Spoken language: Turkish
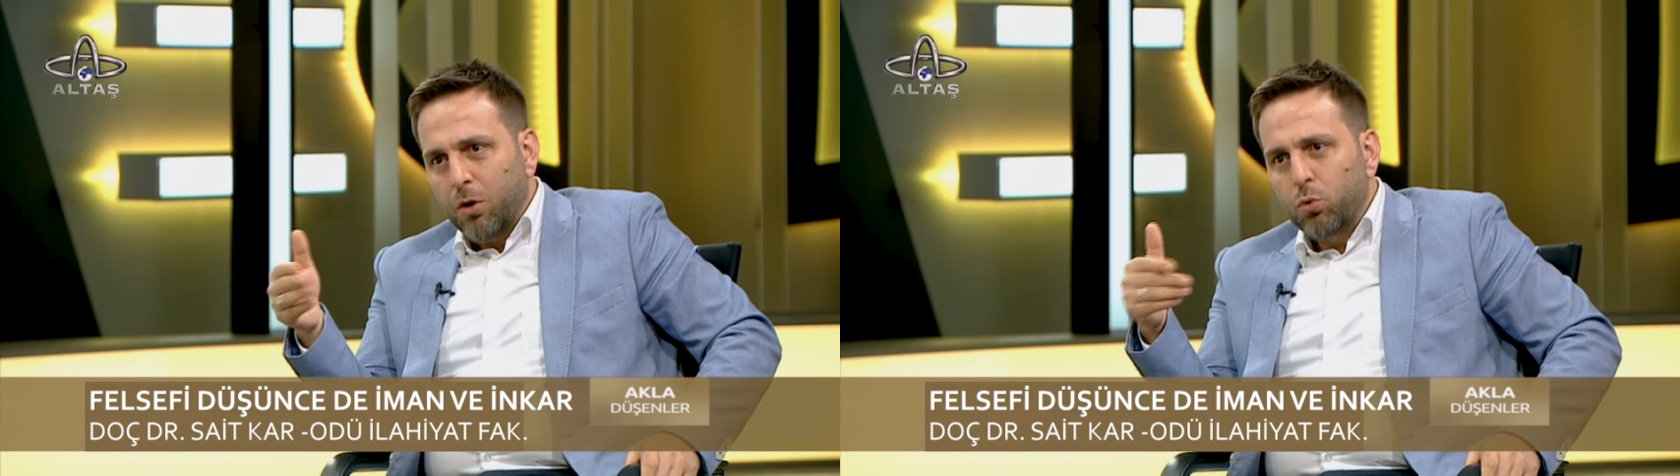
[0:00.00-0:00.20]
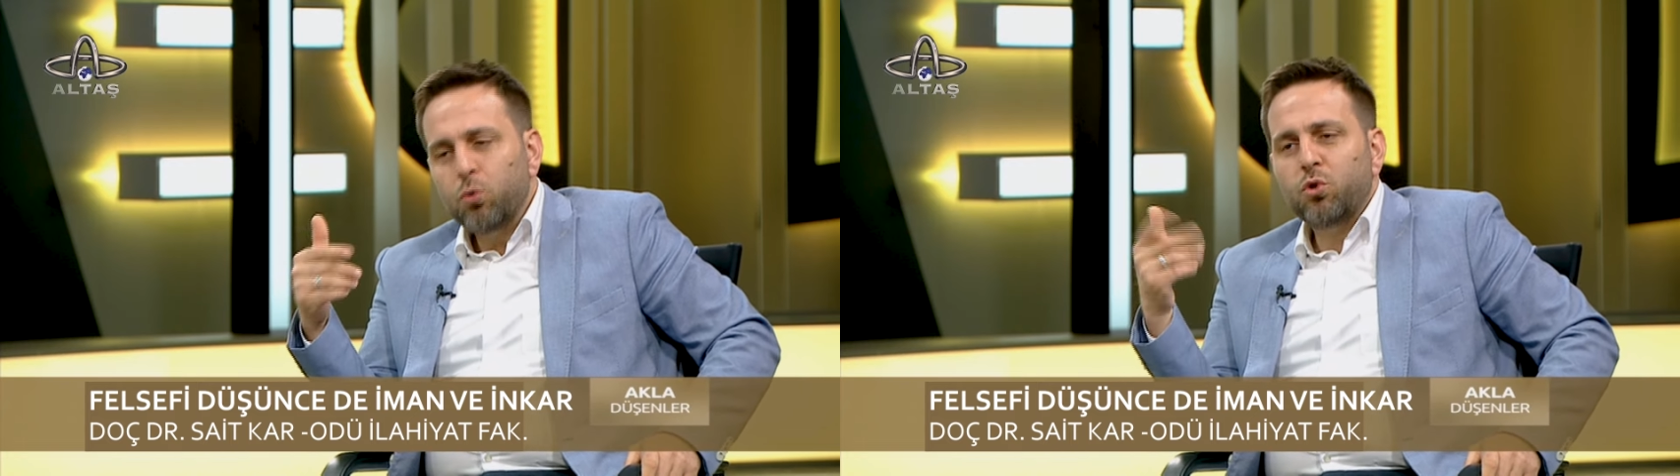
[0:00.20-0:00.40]

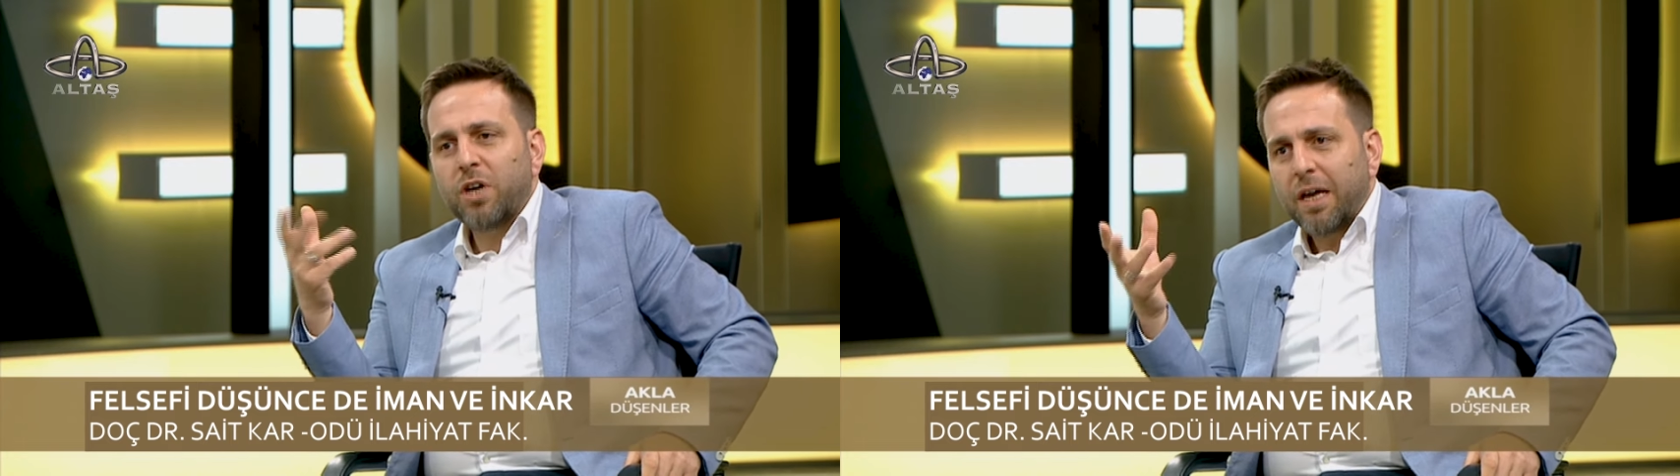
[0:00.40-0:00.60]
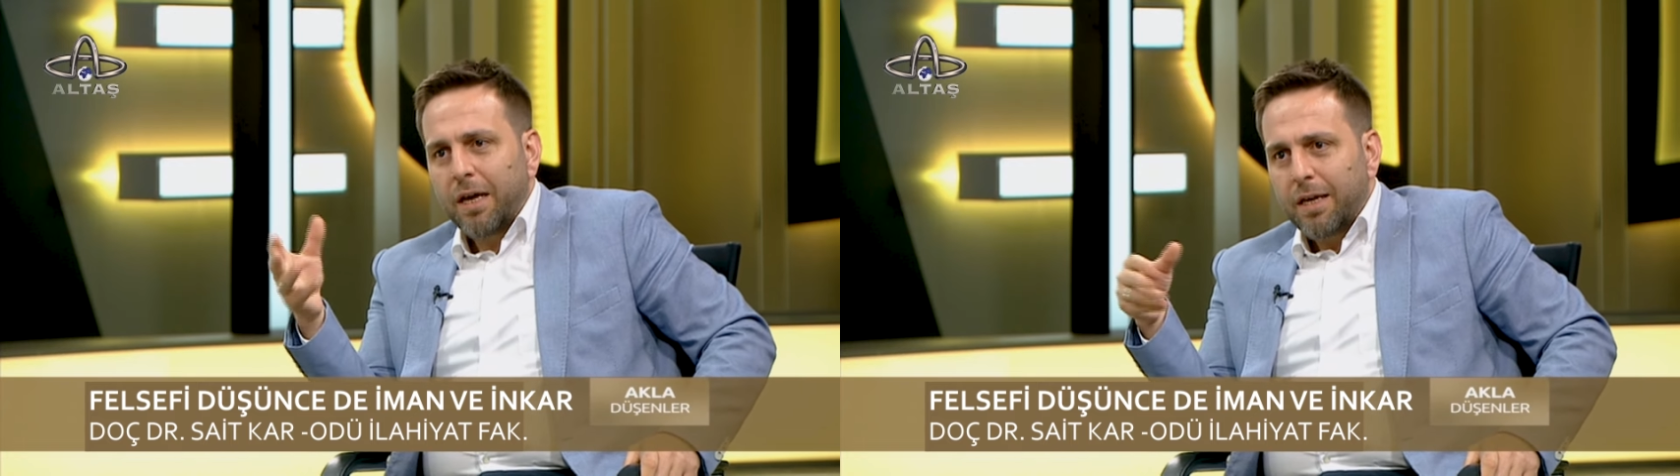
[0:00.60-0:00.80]

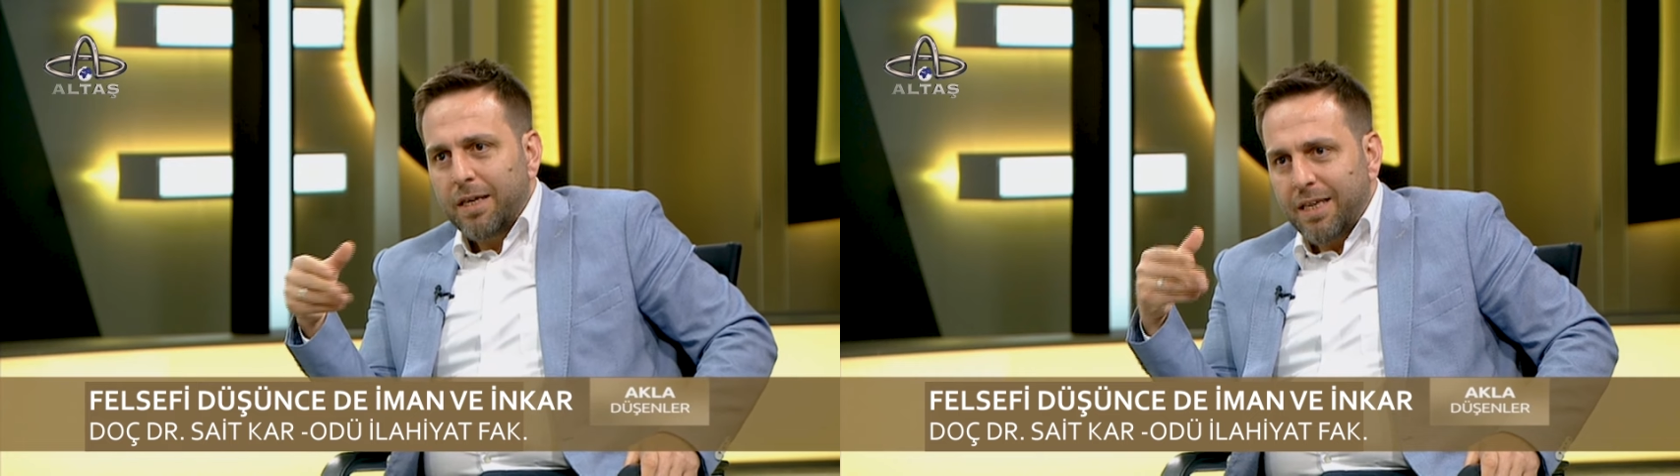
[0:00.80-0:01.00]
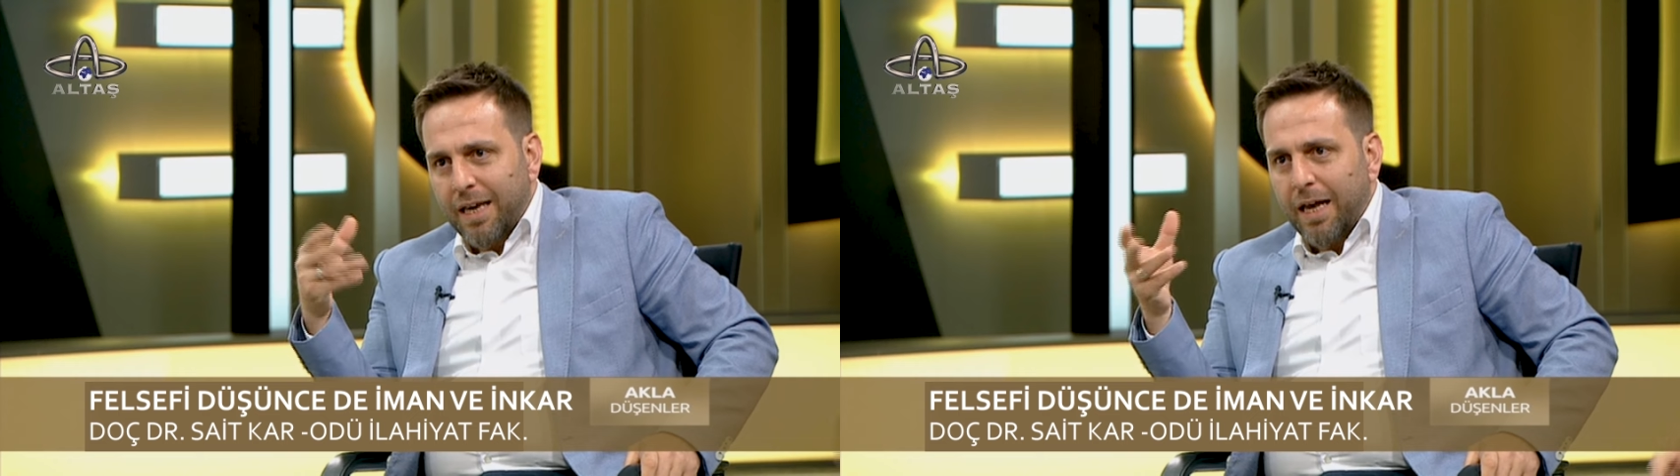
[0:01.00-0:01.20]

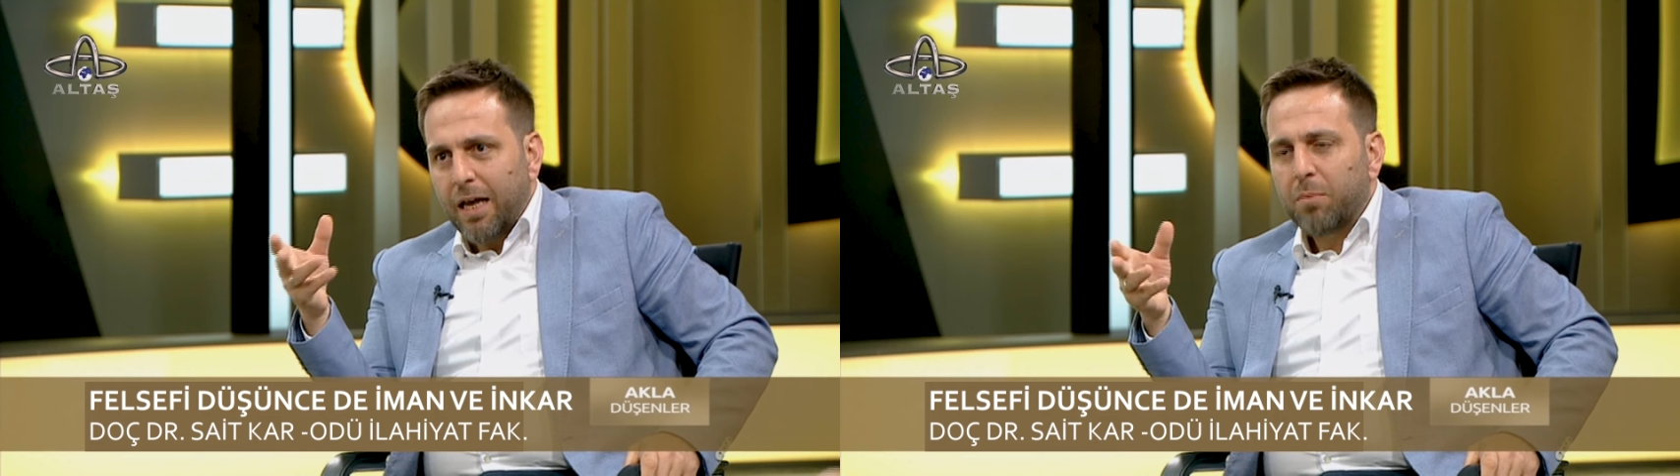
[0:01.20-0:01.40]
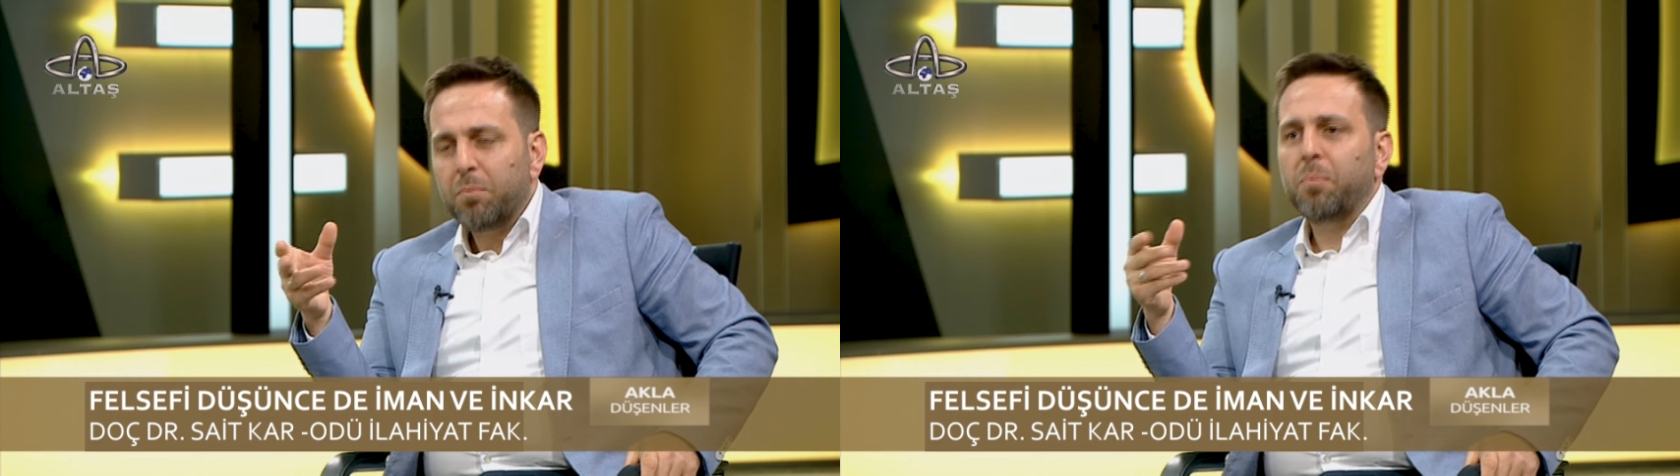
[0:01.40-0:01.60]
yüceye
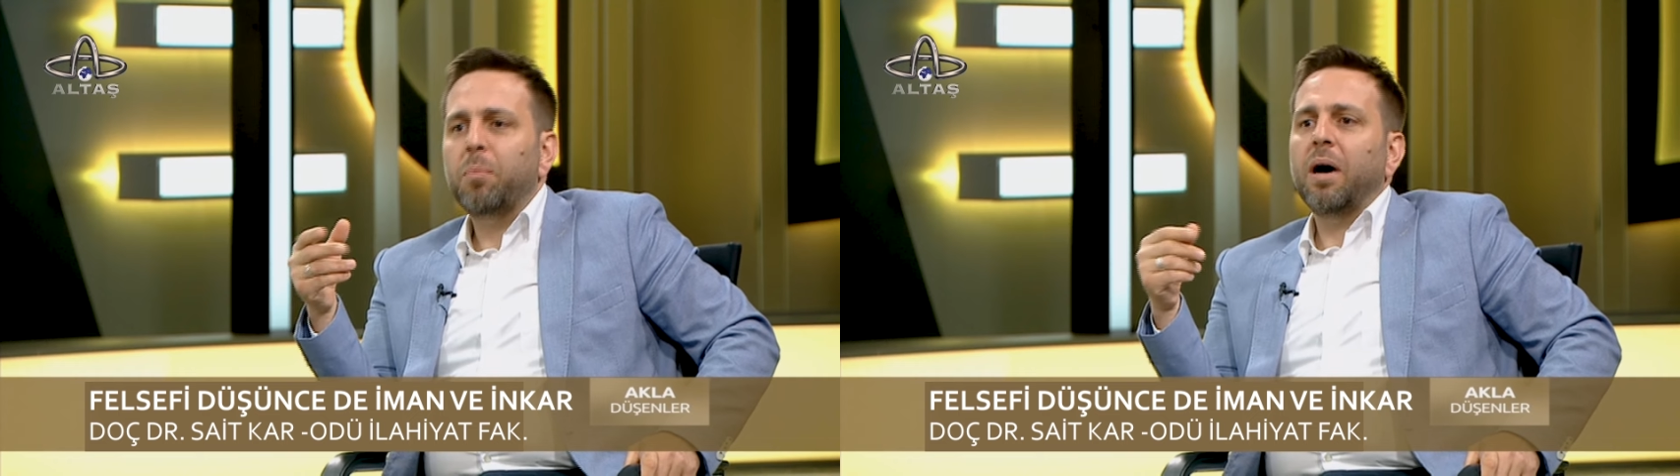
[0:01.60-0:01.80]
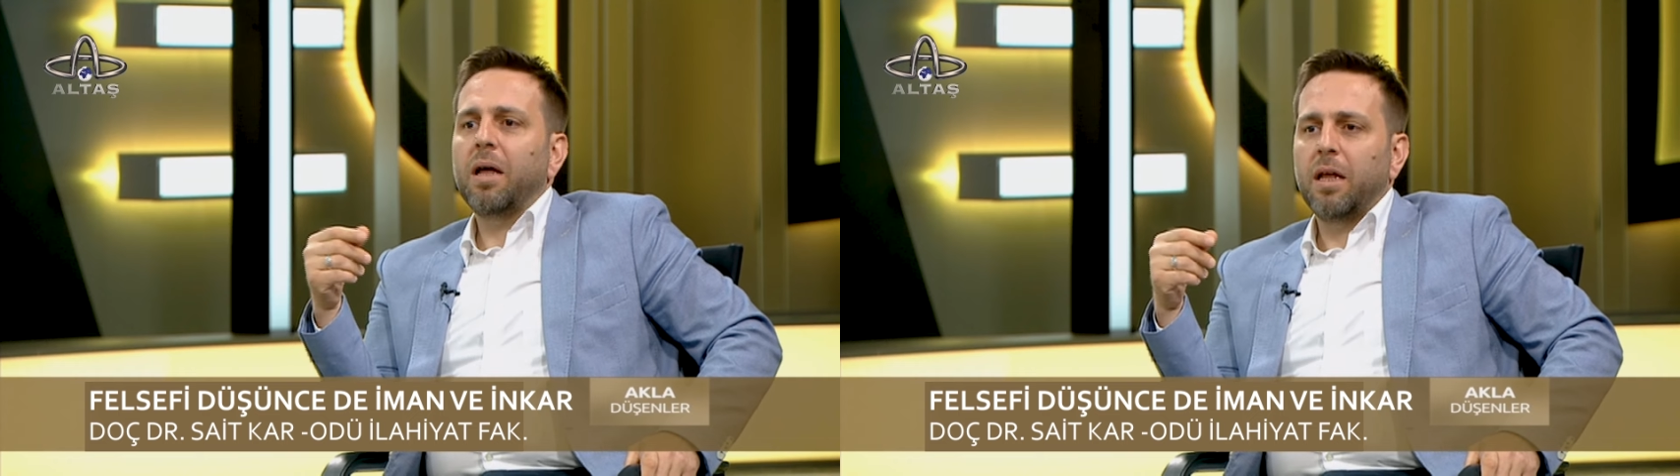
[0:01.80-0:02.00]

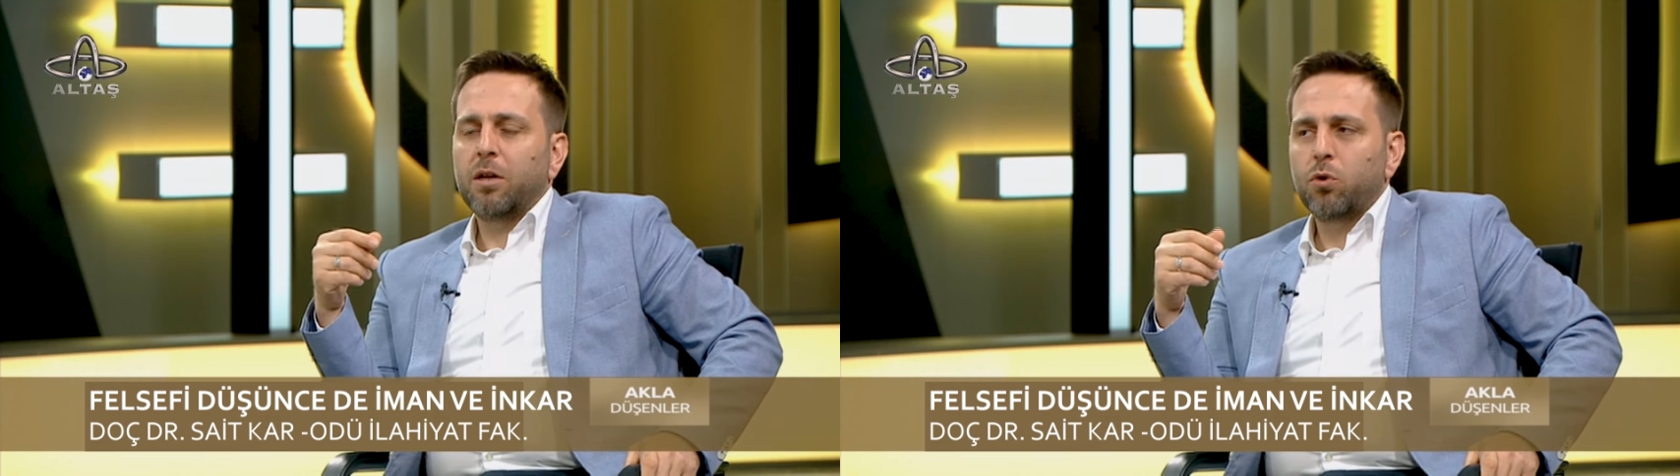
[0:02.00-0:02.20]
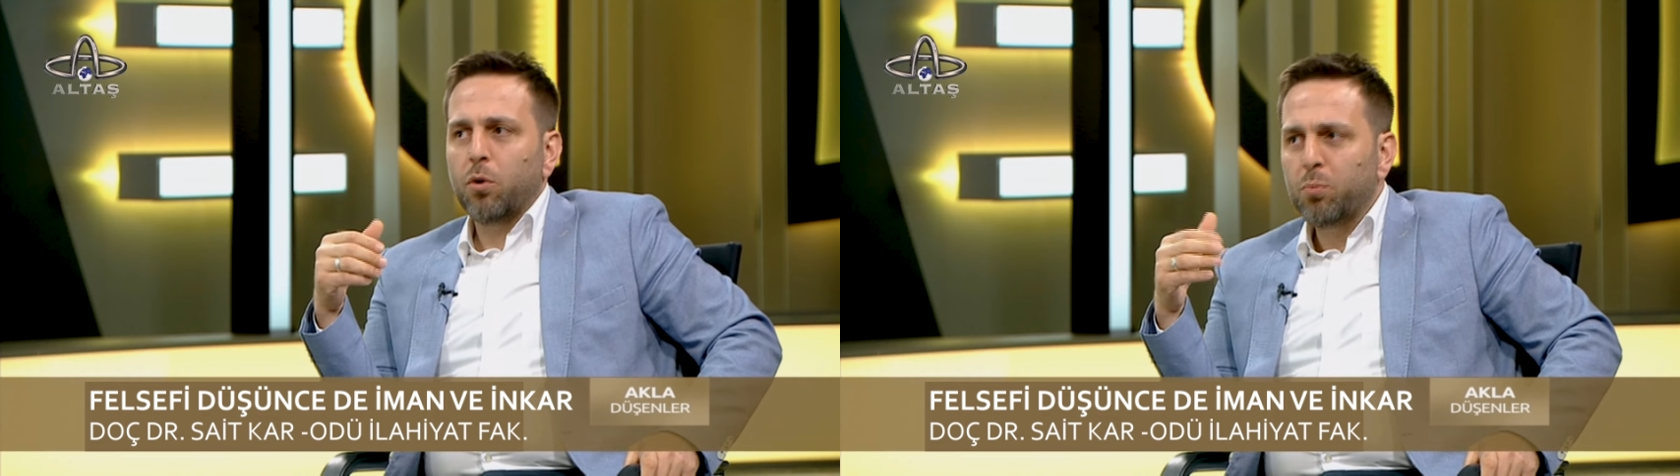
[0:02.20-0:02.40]

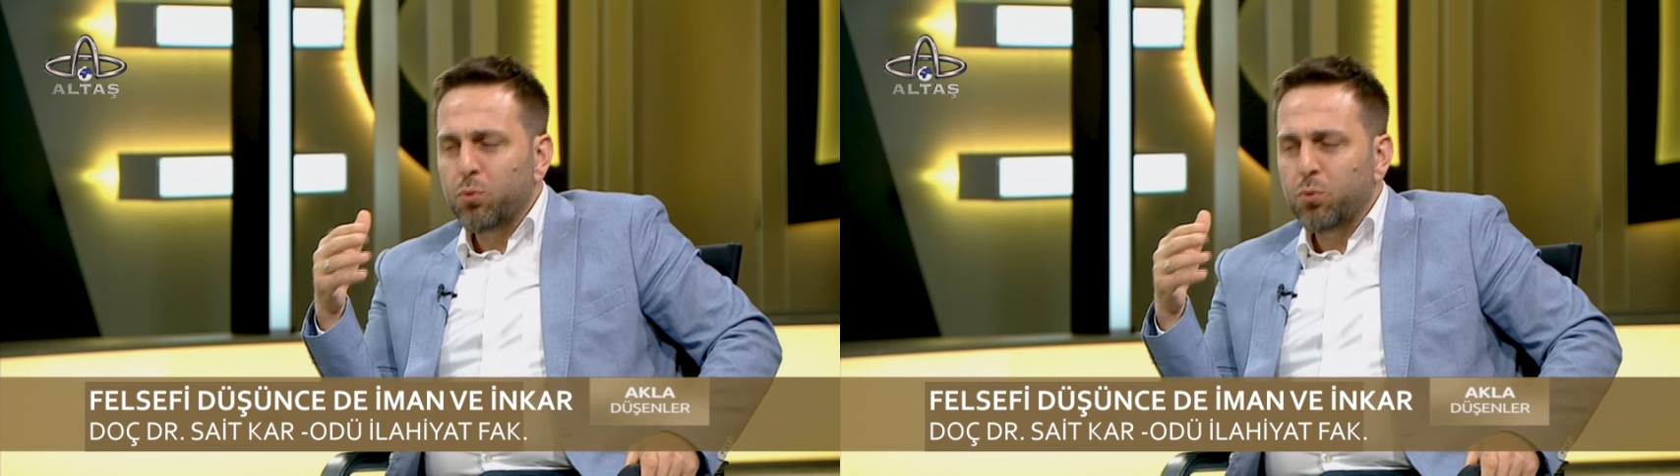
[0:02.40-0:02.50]
bağlanıyor.